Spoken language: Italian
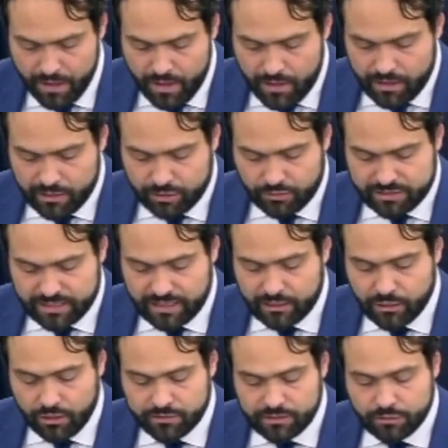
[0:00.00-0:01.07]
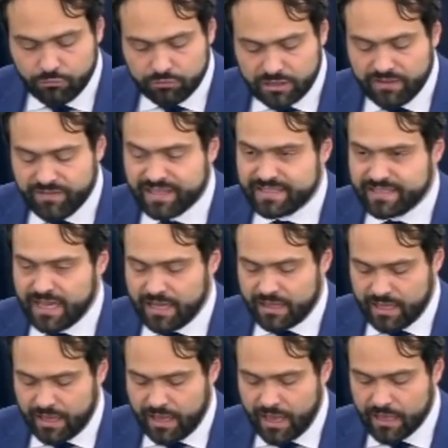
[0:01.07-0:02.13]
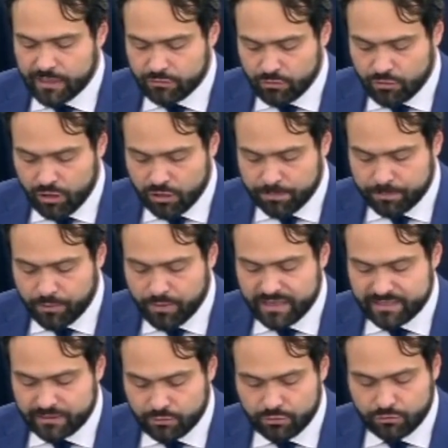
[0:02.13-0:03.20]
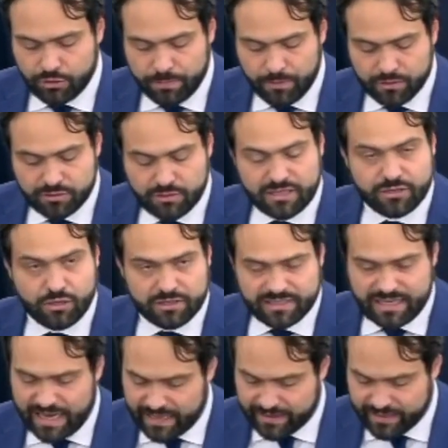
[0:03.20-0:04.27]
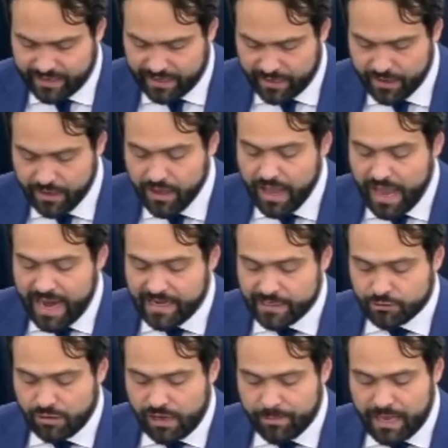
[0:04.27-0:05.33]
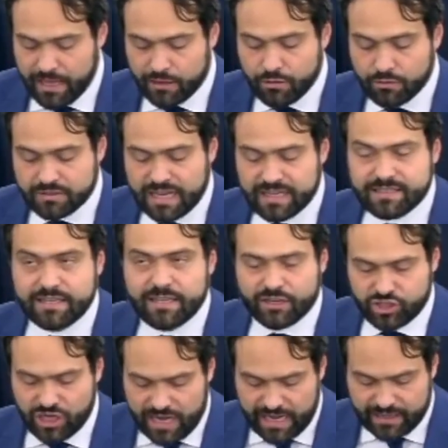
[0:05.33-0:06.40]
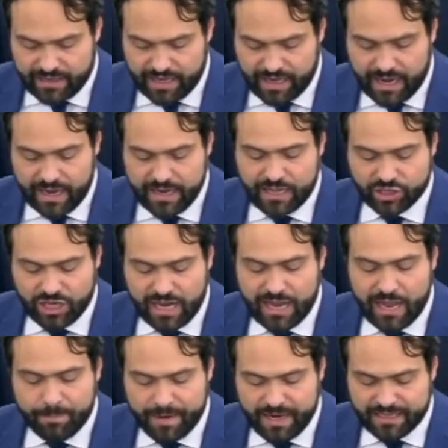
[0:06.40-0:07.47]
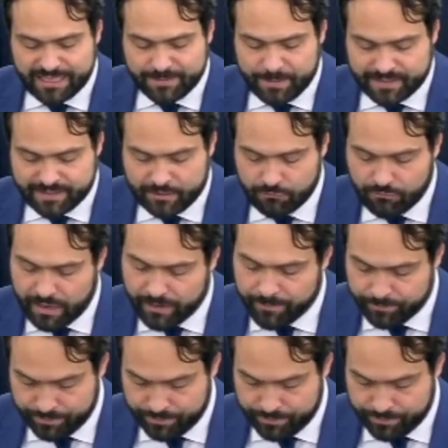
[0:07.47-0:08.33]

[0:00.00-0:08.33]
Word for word: gli sono stati tolti tutti i vestiti e il suo corpo è stato sottoposto a scosse elettriche è in isolamento senza energia elettrica la cella è piena di spazzatura